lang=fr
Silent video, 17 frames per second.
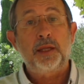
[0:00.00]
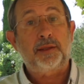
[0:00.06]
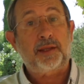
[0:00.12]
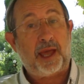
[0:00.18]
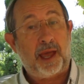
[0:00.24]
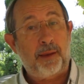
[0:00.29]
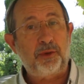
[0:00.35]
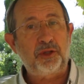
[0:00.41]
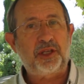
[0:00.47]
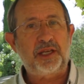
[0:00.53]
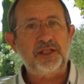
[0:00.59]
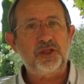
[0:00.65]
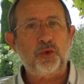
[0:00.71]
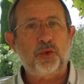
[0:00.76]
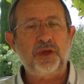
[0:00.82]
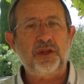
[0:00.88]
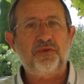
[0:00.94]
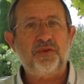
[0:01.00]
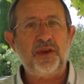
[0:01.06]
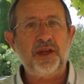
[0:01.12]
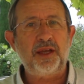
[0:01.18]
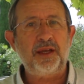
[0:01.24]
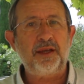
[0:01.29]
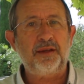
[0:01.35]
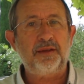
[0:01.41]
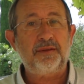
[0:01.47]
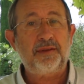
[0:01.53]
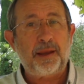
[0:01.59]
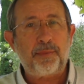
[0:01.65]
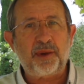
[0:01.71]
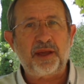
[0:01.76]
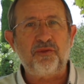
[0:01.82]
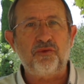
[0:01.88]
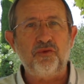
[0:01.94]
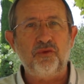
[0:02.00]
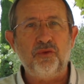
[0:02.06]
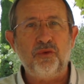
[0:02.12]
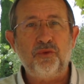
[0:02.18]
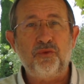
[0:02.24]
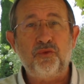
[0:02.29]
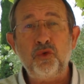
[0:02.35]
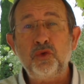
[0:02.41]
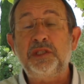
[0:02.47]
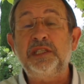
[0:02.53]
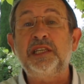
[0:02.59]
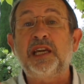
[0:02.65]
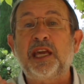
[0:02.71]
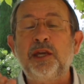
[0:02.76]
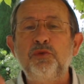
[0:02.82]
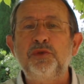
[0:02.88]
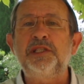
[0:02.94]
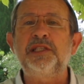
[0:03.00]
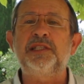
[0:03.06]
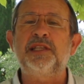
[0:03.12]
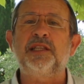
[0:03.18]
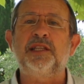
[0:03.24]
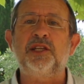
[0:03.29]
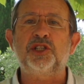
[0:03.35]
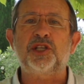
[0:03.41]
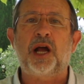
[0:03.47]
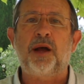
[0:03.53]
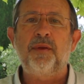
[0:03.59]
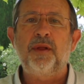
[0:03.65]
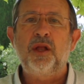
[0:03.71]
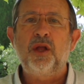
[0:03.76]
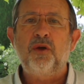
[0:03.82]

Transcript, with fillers: Très bonne question en effet. D'après vous, vous qui réussissez déjà,